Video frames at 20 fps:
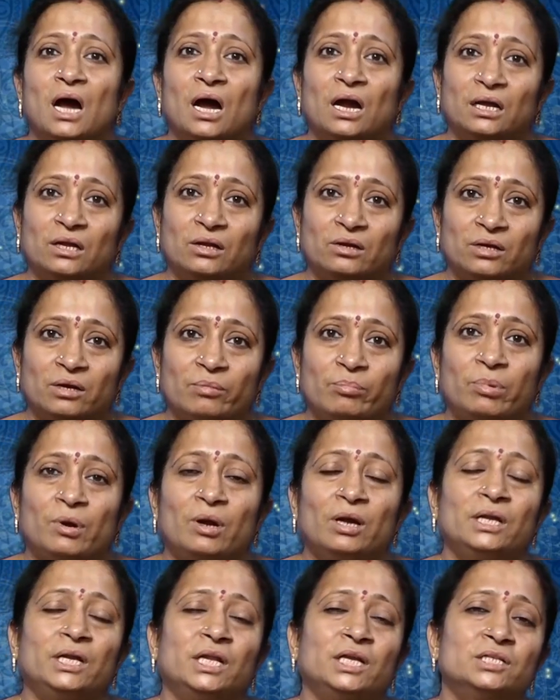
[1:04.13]
ఆ యొక్క
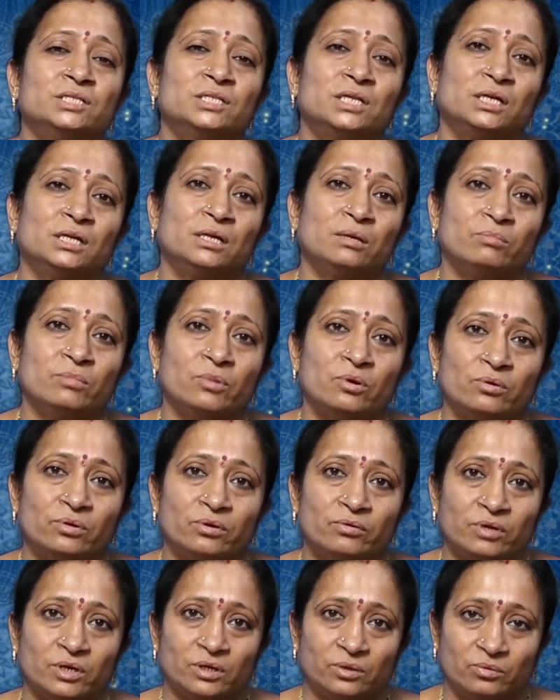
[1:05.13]
పాలిటిక్స్ రంగంలో
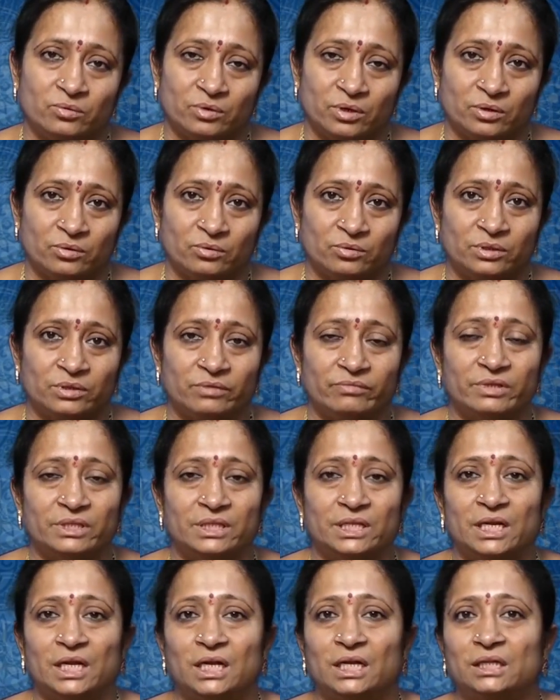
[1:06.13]
ఉన్న వారికి కూడా కొంత
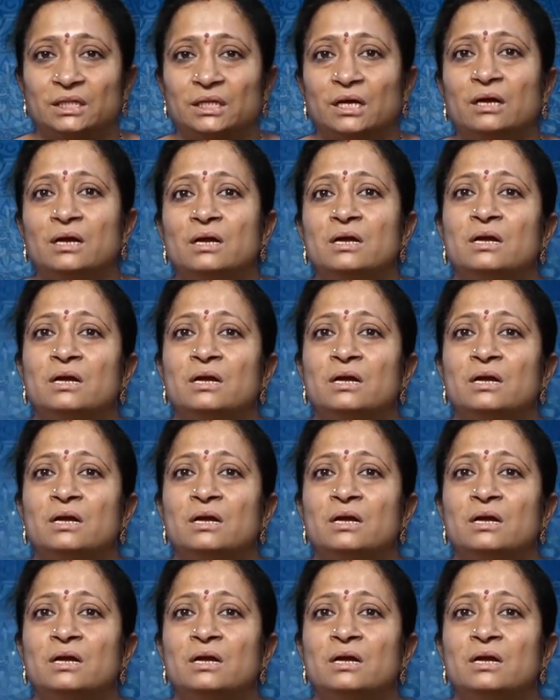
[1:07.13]
వ్యతిరేకత